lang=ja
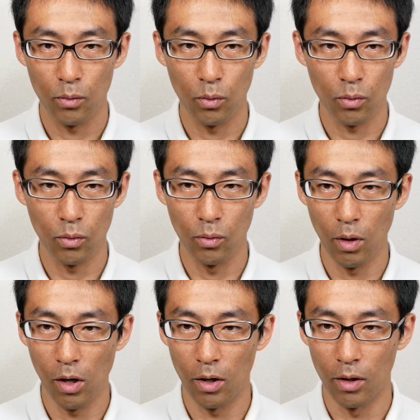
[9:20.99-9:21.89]
ここ
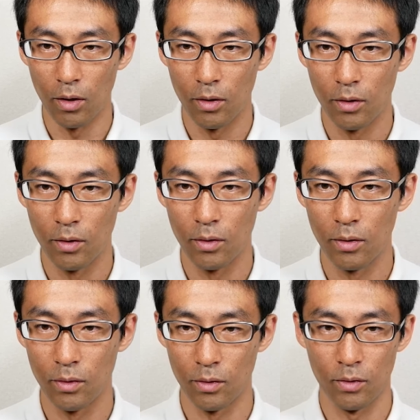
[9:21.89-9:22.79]
は
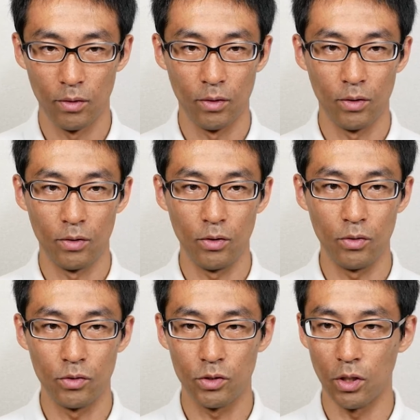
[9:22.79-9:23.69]

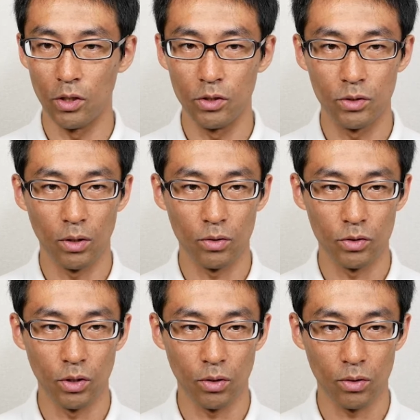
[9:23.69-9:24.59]
入してインサート
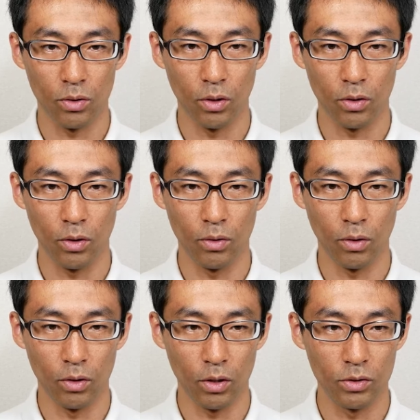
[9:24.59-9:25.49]
してやってる
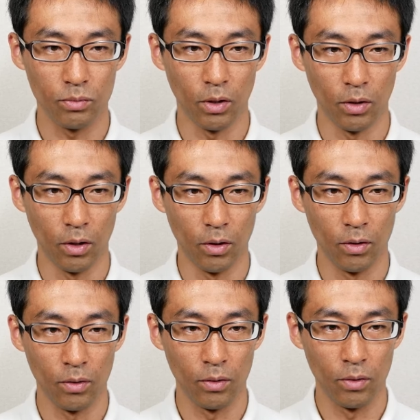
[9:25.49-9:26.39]
から大丈夫だよね
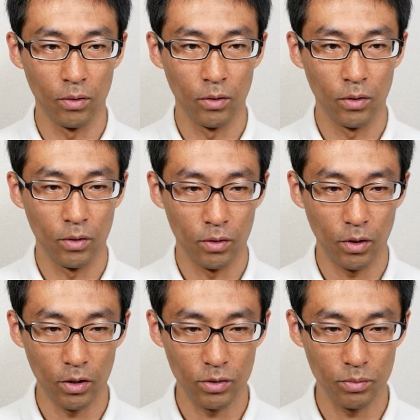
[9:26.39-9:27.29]

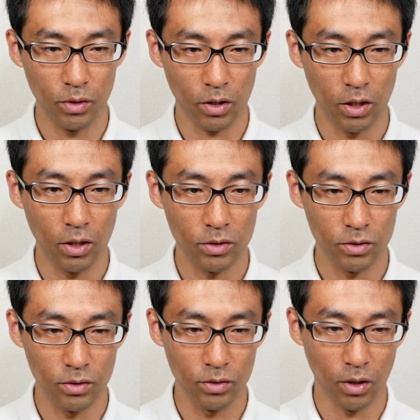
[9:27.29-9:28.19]
大丈夫な気が
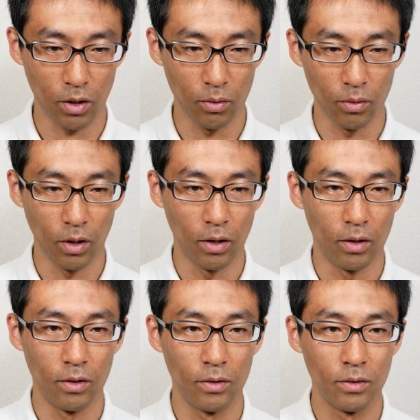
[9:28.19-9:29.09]
するんだけどな